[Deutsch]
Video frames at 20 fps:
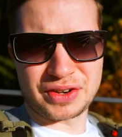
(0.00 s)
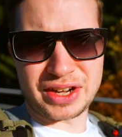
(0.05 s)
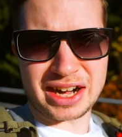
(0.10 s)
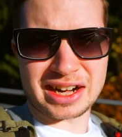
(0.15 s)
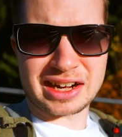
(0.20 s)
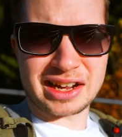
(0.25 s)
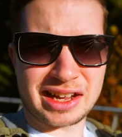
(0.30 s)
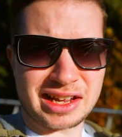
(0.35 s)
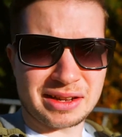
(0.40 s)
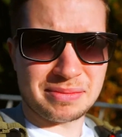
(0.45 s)
wird
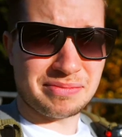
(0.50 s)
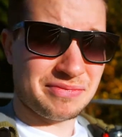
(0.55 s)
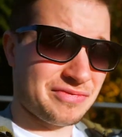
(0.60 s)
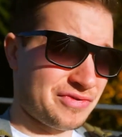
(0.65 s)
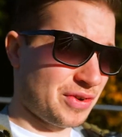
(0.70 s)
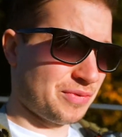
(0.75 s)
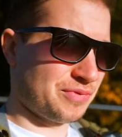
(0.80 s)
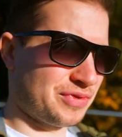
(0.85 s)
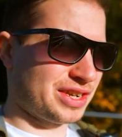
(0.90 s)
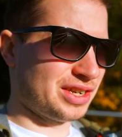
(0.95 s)
angegeben,
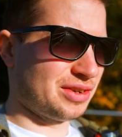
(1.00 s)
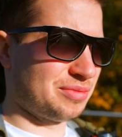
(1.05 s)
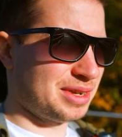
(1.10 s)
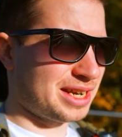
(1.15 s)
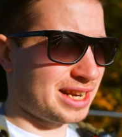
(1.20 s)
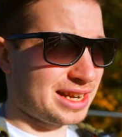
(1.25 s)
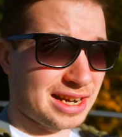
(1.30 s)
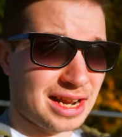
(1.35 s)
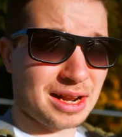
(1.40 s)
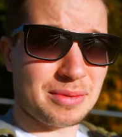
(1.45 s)
5
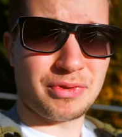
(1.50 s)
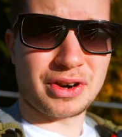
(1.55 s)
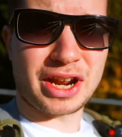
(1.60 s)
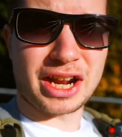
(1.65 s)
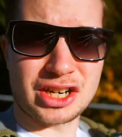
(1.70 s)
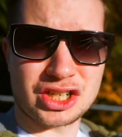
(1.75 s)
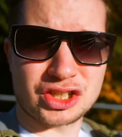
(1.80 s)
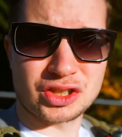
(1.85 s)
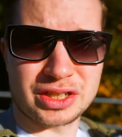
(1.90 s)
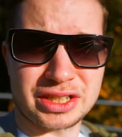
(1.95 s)
Kilometer innerhalb von
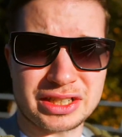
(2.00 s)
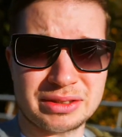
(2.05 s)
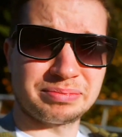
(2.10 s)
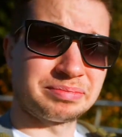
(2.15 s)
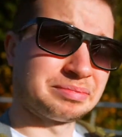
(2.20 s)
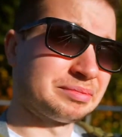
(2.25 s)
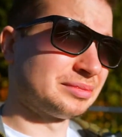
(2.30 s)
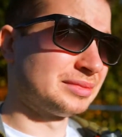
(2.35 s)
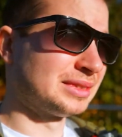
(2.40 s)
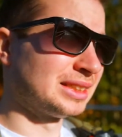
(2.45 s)
einer Stunde
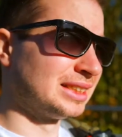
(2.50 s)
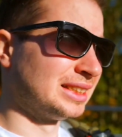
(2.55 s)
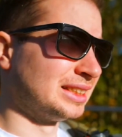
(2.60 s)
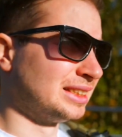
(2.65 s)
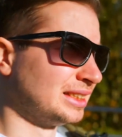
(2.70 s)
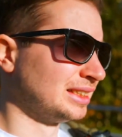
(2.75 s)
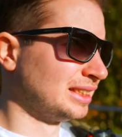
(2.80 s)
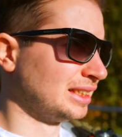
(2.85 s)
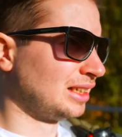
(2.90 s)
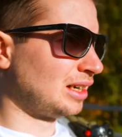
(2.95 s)

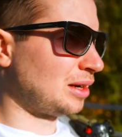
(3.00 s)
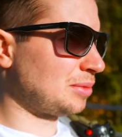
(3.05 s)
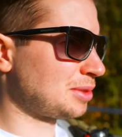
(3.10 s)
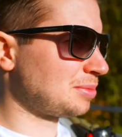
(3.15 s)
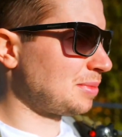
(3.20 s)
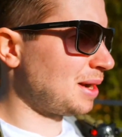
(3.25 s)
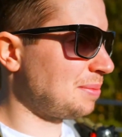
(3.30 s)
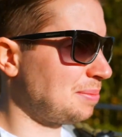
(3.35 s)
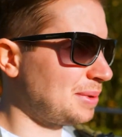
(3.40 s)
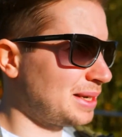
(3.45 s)
ob es
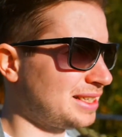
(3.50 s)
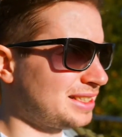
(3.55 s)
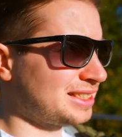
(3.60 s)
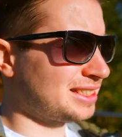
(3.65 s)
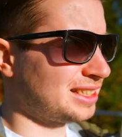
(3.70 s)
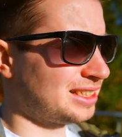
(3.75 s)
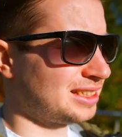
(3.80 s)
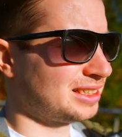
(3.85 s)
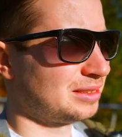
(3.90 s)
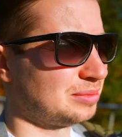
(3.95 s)
machbar ist.
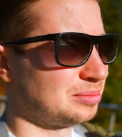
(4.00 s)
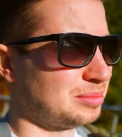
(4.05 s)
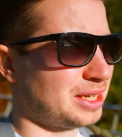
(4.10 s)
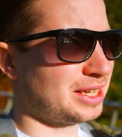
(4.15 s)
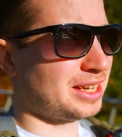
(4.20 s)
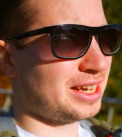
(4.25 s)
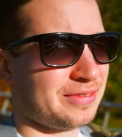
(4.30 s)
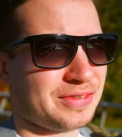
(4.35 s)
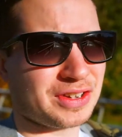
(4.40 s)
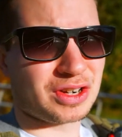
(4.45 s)

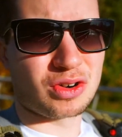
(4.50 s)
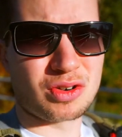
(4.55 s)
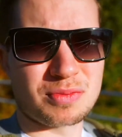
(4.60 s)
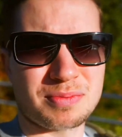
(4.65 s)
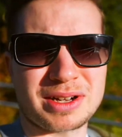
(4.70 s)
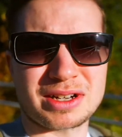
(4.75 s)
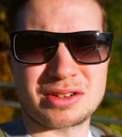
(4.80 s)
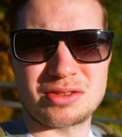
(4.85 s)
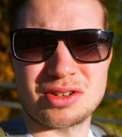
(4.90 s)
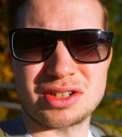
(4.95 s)
Naja, wir gucken
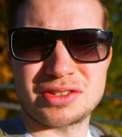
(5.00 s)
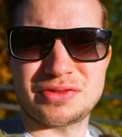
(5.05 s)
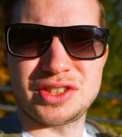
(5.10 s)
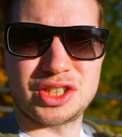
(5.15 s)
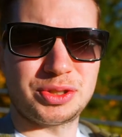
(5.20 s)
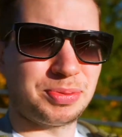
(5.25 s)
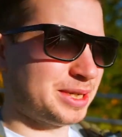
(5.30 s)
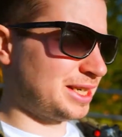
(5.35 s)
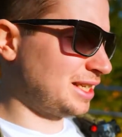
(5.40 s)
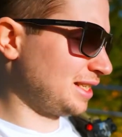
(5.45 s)
mal kurz, wie
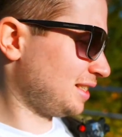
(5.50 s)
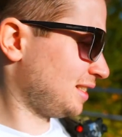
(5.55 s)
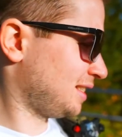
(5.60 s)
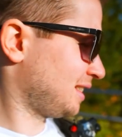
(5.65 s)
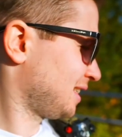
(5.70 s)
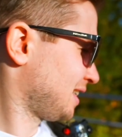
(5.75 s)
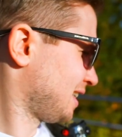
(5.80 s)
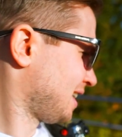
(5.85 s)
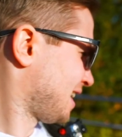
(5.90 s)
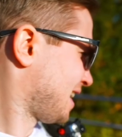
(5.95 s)
spät es ist.
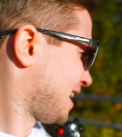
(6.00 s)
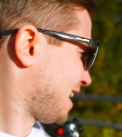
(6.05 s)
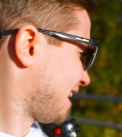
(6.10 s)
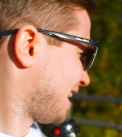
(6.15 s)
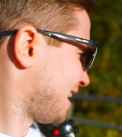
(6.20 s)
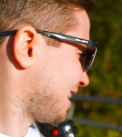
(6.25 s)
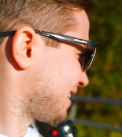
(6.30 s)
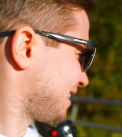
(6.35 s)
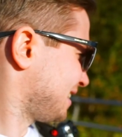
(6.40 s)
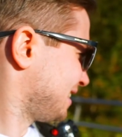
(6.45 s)

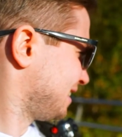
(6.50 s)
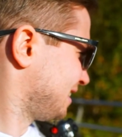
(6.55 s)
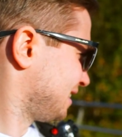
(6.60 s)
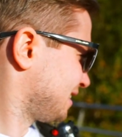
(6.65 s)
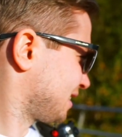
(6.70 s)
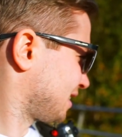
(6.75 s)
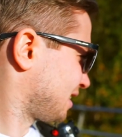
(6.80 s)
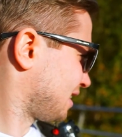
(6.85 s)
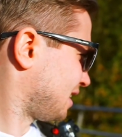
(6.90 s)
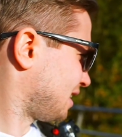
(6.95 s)
Es
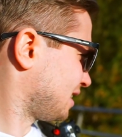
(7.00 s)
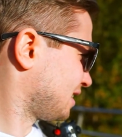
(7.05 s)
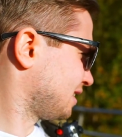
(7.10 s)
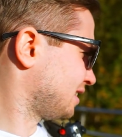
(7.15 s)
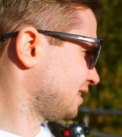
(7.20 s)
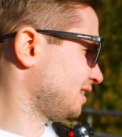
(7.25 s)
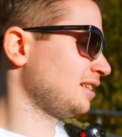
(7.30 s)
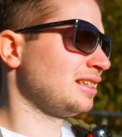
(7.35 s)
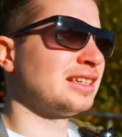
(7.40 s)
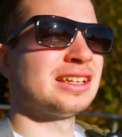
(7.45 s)
ist
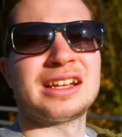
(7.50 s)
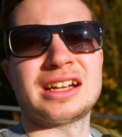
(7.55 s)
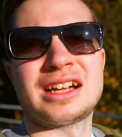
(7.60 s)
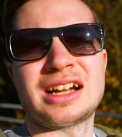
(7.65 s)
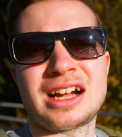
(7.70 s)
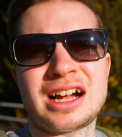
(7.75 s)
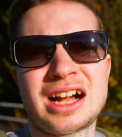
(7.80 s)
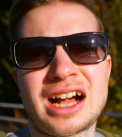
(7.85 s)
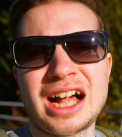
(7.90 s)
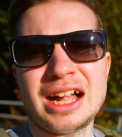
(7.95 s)
gerade
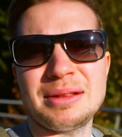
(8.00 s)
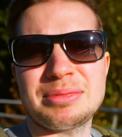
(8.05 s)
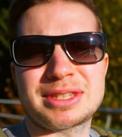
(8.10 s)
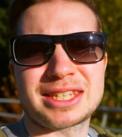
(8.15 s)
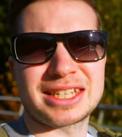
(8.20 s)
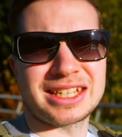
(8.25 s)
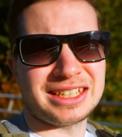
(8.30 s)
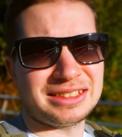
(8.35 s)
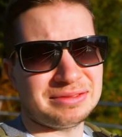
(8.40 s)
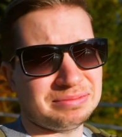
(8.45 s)
halb
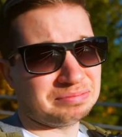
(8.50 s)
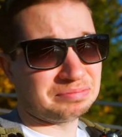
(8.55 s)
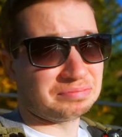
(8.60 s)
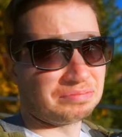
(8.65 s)
zehn,